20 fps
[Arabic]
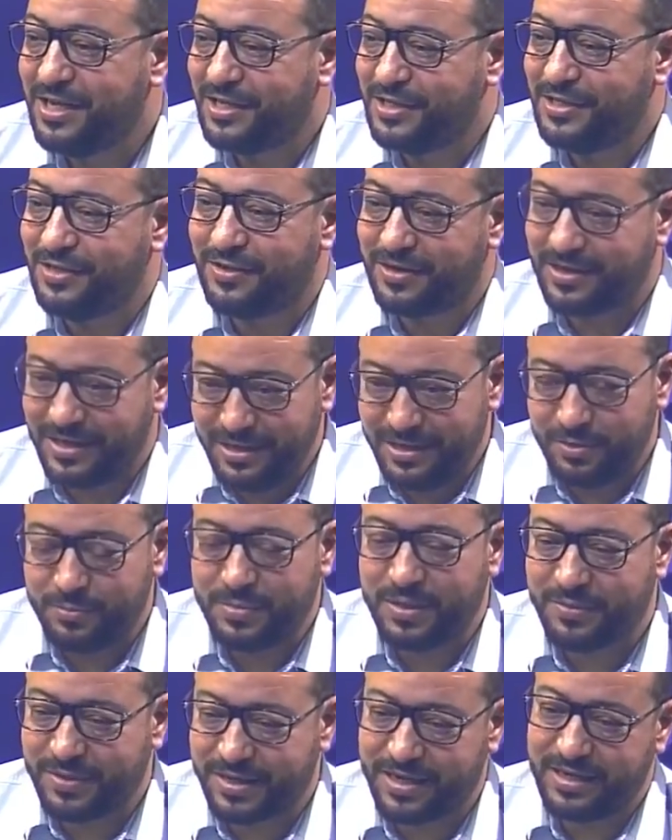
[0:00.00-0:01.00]
دونك لانه
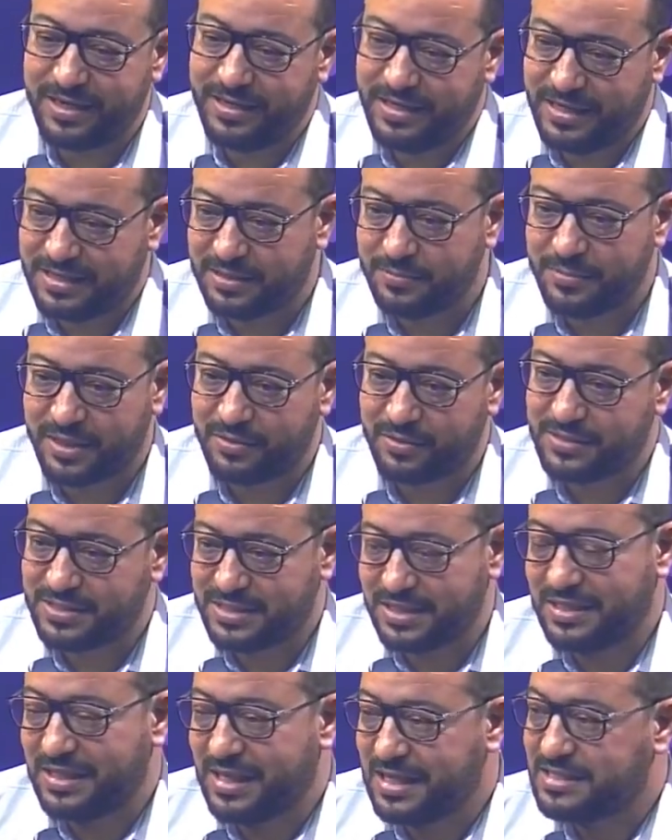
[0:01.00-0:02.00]
بابا كان يعتبر انه
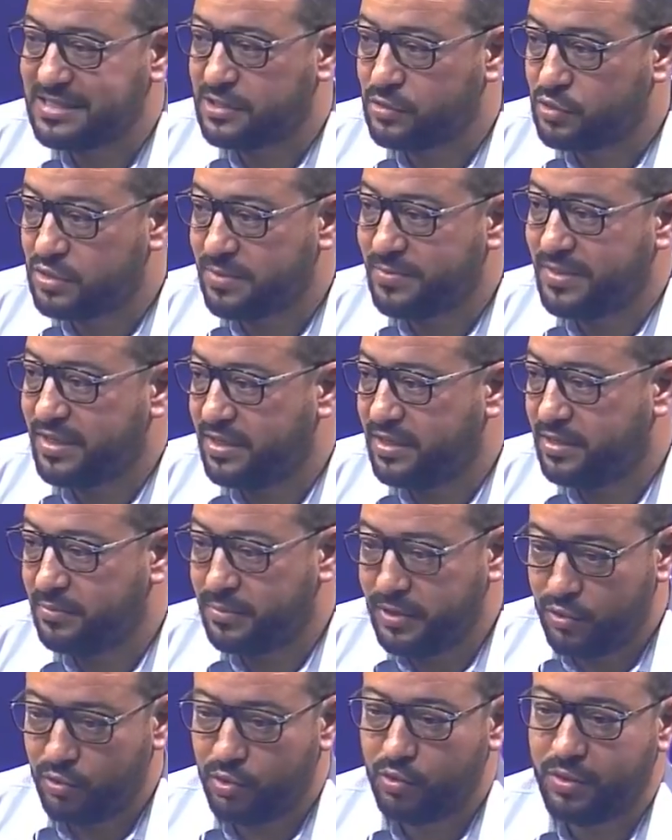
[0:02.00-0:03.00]
استاذ حاجه جزء من
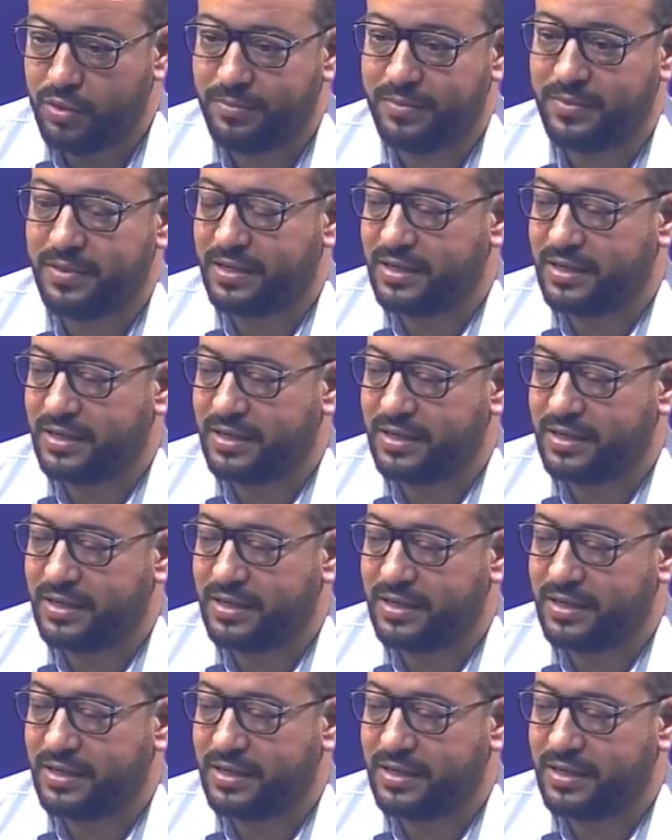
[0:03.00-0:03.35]
منه هو